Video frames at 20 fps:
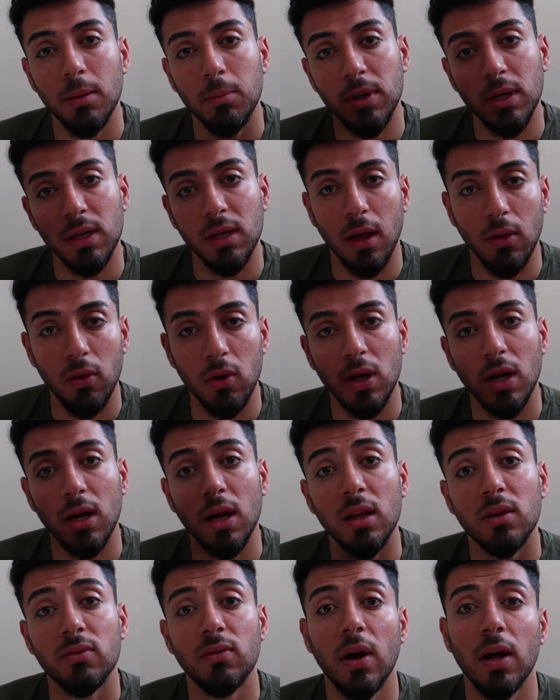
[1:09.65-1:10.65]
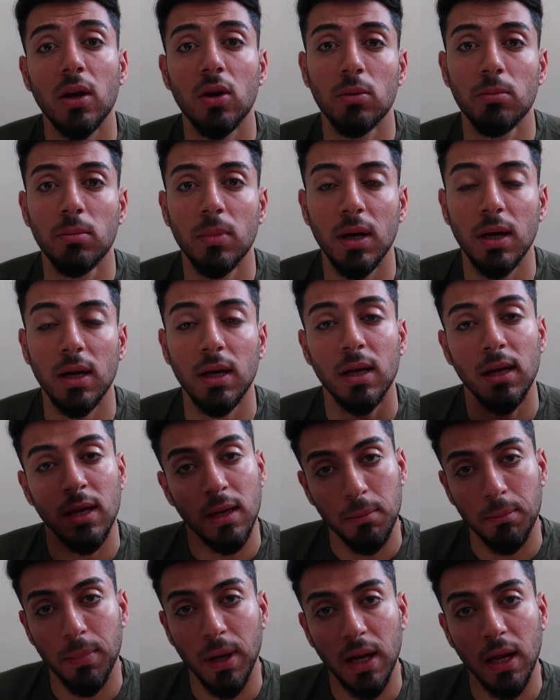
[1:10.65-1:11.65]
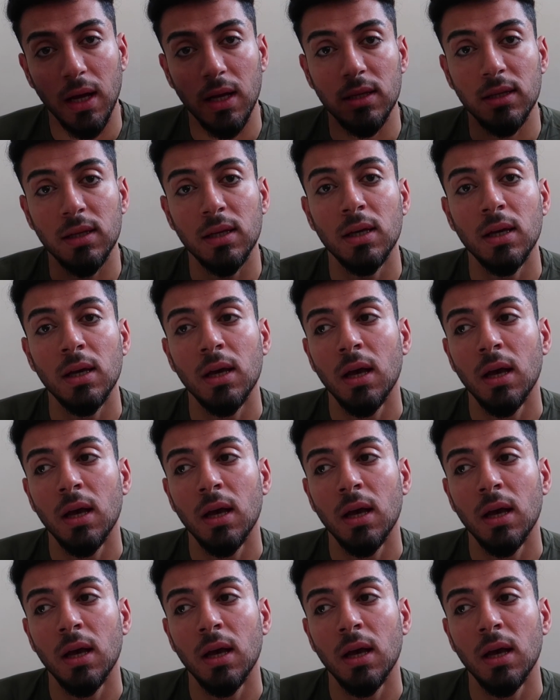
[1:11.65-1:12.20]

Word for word: من هذول الاطفال هم بنات